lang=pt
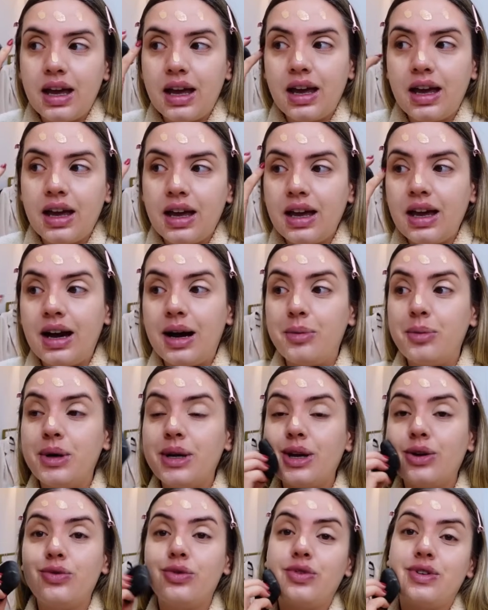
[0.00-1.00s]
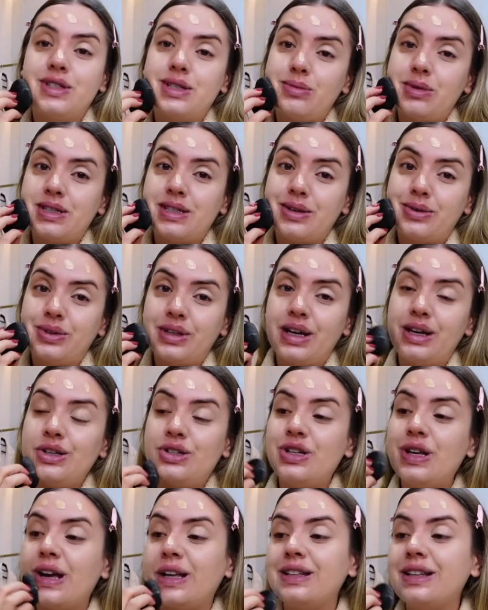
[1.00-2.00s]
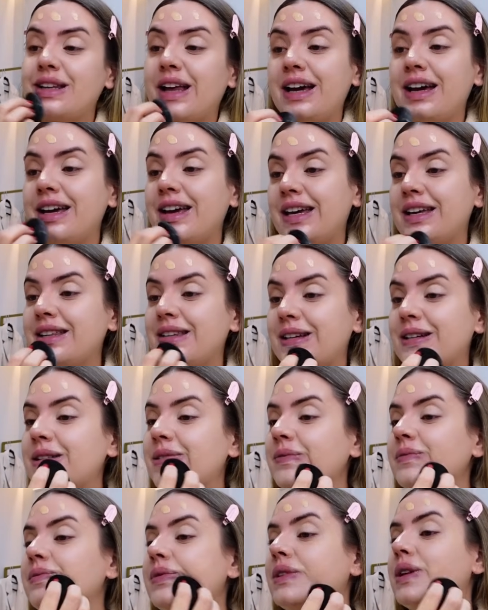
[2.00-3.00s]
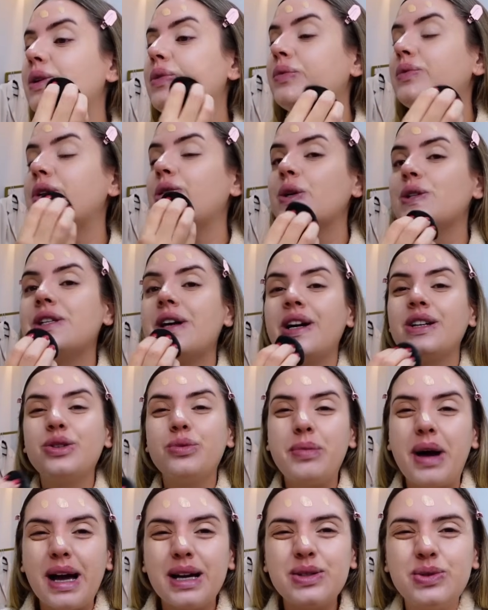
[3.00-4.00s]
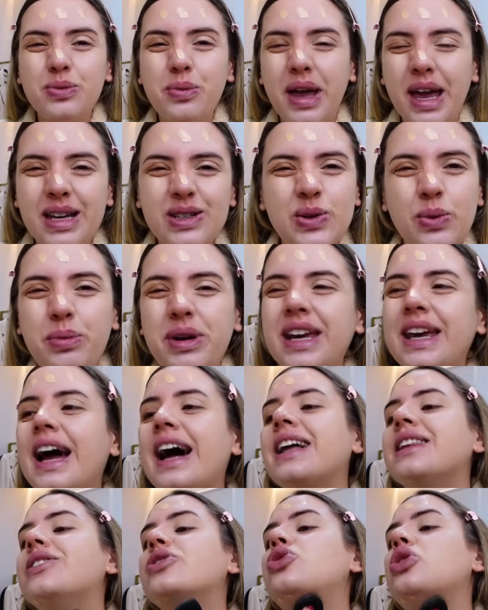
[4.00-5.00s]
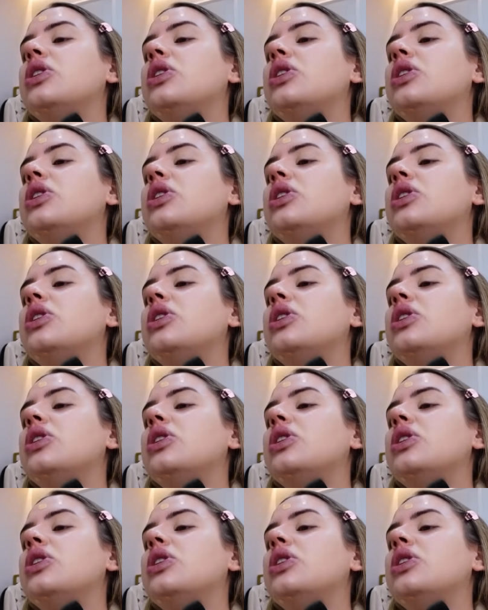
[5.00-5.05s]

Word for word: é, amanhã eu vou fazer minha segunda retirada na Renner. Então deu certo. Mais um mês, obrigada,